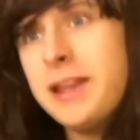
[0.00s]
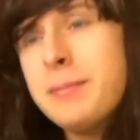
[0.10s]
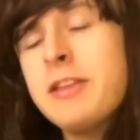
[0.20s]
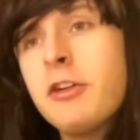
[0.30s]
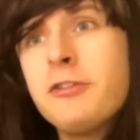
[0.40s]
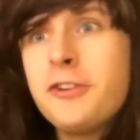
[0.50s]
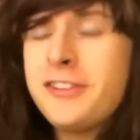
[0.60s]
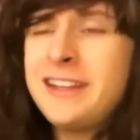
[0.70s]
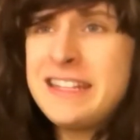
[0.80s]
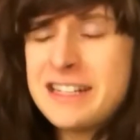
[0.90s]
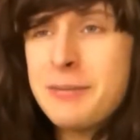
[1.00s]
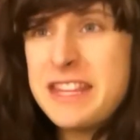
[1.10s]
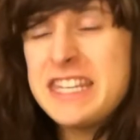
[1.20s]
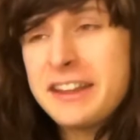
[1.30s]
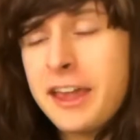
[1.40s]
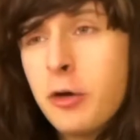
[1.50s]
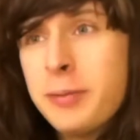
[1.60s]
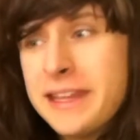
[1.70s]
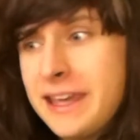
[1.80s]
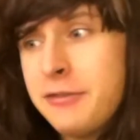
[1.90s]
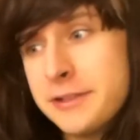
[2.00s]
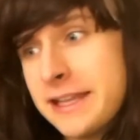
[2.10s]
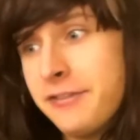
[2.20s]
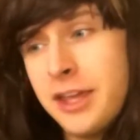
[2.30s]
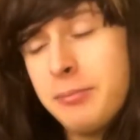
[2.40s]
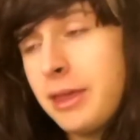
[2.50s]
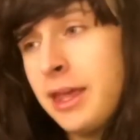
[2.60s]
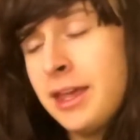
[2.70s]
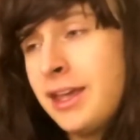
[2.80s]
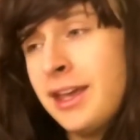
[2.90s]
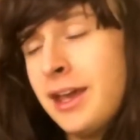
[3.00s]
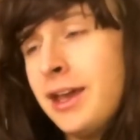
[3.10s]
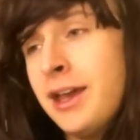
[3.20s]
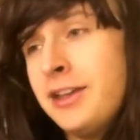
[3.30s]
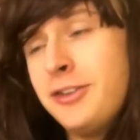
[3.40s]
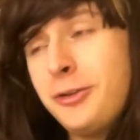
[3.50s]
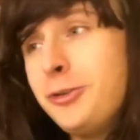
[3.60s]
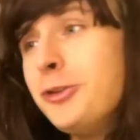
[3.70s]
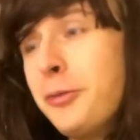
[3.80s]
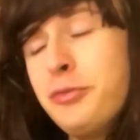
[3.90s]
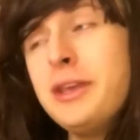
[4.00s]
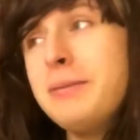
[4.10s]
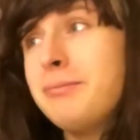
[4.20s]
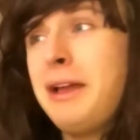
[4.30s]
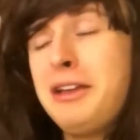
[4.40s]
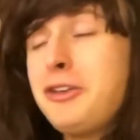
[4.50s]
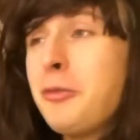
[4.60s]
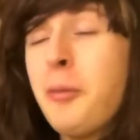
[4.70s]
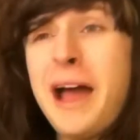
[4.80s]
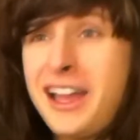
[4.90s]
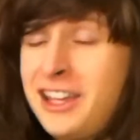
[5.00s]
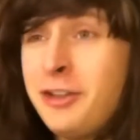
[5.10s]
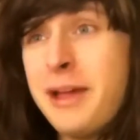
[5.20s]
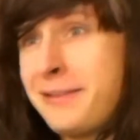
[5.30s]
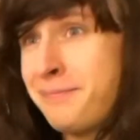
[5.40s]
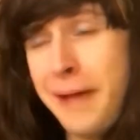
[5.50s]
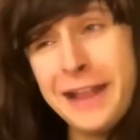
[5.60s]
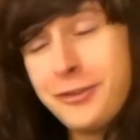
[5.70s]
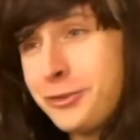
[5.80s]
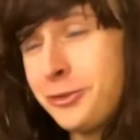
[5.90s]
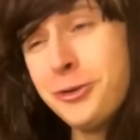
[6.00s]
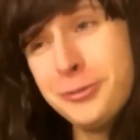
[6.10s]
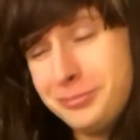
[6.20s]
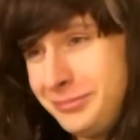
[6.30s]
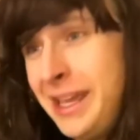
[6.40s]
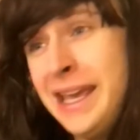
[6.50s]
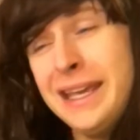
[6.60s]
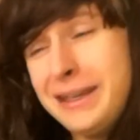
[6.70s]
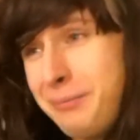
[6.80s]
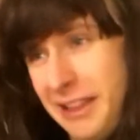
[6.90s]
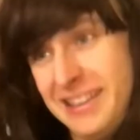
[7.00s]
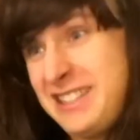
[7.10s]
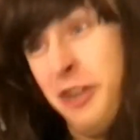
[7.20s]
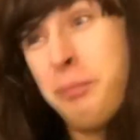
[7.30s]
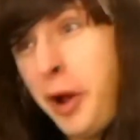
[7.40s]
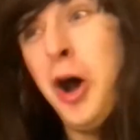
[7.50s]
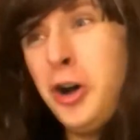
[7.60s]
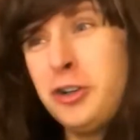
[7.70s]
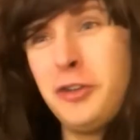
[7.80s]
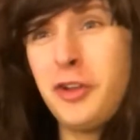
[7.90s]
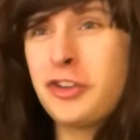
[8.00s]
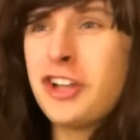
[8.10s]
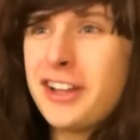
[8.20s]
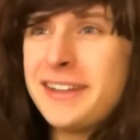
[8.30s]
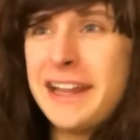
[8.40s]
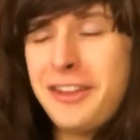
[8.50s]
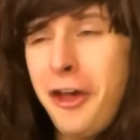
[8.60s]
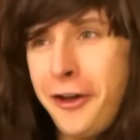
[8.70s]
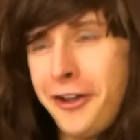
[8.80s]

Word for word: de mes enfants, c'est déjà un métier très compliqué, vous savez. Surtout depuis que mon mari ne m'aide pas du tout. Parce qu'il s'en branle devant son ordinateur.